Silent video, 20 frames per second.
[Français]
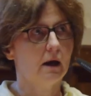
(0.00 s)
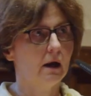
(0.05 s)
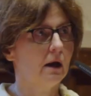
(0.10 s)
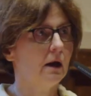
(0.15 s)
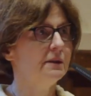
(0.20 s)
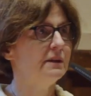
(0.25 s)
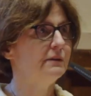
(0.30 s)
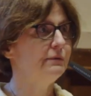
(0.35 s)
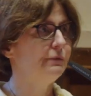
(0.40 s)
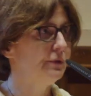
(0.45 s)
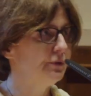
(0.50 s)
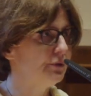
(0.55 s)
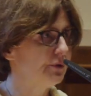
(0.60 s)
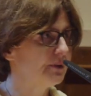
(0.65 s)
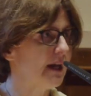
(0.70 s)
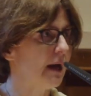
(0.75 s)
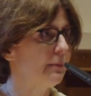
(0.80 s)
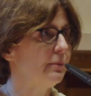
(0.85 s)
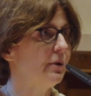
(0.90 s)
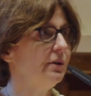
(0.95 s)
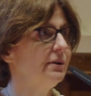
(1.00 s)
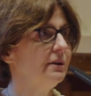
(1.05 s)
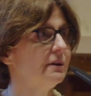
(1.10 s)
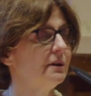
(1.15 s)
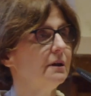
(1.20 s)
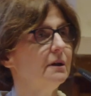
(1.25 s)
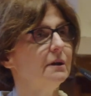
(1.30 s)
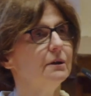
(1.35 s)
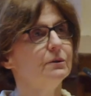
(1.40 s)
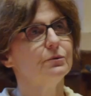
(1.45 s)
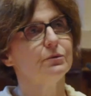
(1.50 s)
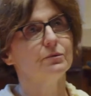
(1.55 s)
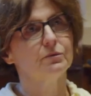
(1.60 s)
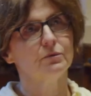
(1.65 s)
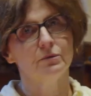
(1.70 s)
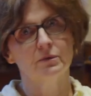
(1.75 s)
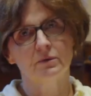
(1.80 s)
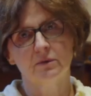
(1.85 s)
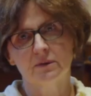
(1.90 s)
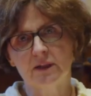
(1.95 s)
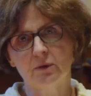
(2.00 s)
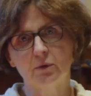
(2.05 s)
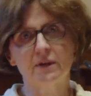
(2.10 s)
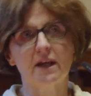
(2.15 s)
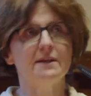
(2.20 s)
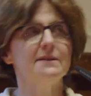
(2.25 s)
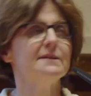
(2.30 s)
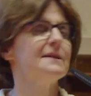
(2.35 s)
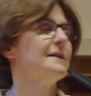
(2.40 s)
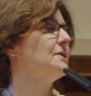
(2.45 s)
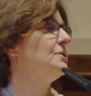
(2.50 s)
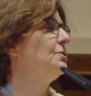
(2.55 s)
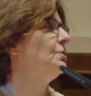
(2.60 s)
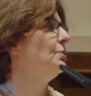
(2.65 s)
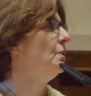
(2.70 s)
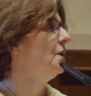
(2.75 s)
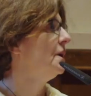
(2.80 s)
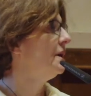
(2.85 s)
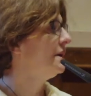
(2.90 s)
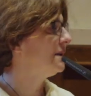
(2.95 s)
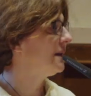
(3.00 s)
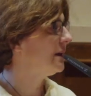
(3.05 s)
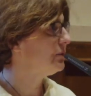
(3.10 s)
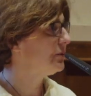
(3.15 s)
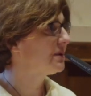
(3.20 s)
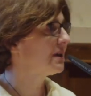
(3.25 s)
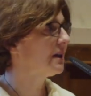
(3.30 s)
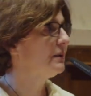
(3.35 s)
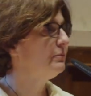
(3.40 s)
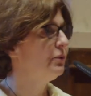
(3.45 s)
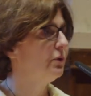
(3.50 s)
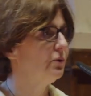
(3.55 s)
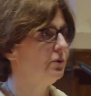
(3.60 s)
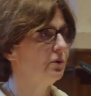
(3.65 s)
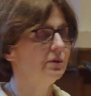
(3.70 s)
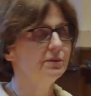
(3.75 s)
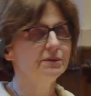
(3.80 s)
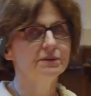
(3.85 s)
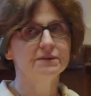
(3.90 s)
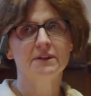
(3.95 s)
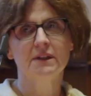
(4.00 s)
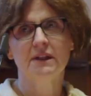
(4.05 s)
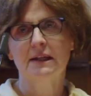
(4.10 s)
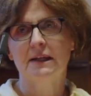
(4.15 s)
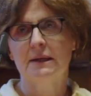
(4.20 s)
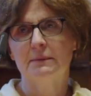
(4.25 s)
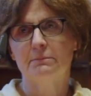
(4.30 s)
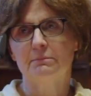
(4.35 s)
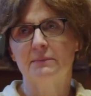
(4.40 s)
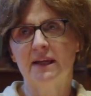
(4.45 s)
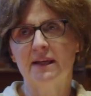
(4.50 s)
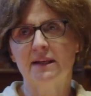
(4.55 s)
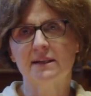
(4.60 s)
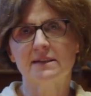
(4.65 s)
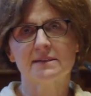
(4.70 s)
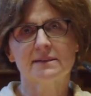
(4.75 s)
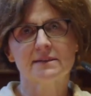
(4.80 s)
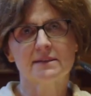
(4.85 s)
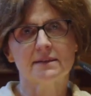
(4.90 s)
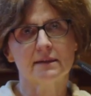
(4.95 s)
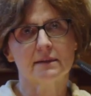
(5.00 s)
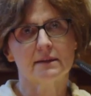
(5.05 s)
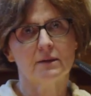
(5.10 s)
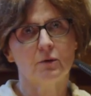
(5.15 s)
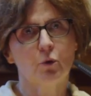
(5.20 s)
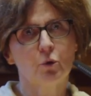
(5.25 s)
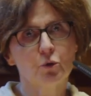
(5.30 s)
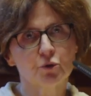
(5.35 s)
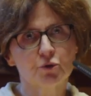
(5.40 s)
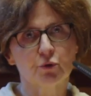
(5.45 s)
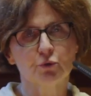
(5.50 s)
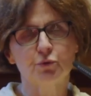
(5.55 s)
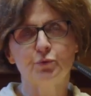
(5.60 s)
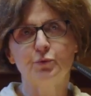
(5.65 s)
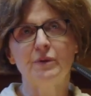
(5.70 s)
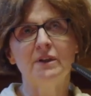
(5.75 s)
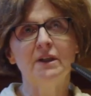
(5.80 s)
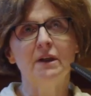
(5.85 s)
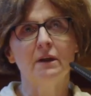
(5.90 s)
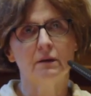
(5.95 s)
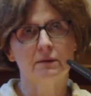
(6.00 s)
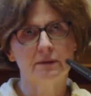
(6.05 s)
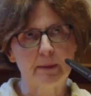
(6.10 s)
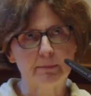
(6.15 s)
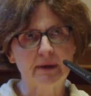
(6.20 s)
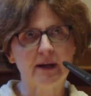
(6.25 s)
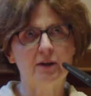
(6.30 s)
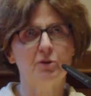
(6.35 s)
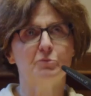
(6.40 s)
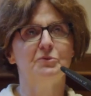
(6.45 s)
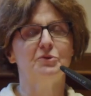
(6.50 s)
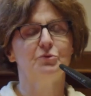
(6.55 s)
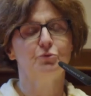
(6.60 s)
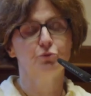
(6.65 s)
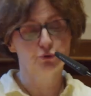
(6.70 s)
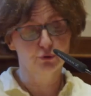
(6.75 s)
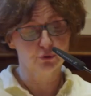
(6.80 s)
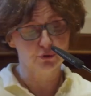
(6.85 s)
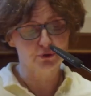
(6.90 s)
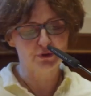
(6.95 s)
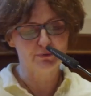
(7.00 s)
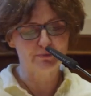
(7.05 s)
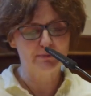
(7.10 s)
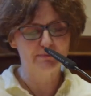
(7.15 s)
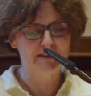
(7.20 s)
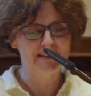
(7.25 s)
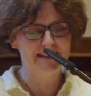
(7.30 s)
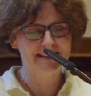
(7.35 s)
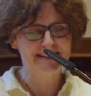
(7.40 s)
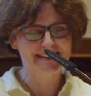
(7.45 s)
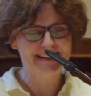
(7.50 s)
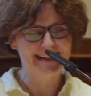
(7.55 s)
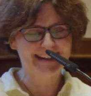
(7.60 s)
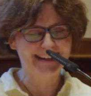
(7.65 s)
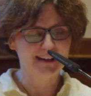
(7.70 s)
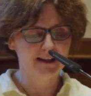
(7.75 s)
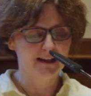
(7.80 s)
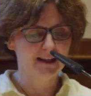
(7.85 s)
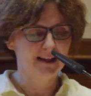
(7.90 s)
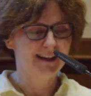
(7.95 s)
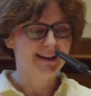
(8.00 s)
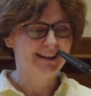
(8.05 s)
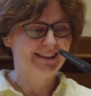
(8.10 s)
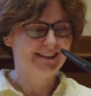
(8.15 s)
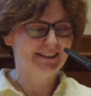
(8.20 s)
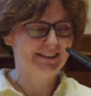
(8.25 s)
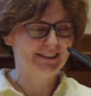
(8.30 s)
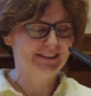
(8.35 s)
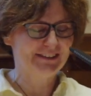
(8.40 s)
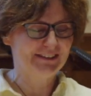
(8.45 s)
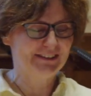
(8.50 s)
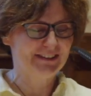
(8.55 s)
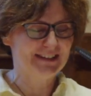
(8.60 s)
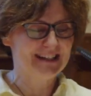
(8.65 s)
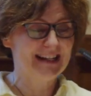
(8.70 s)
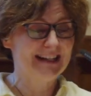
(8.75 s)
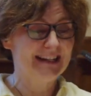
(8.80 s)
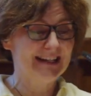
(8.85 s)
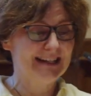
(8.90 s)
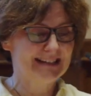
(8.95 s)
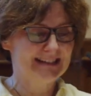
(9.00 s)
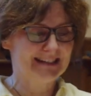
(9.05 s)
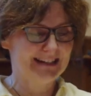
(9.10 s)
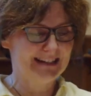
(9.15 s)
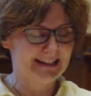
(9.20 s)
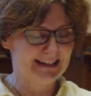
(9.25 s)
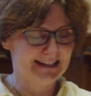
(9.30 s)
à des fuites de carbone, une délocalisation, d'industrie polluante, Mais aujourd'hui, d'après toujours ce même ministère, euh, les,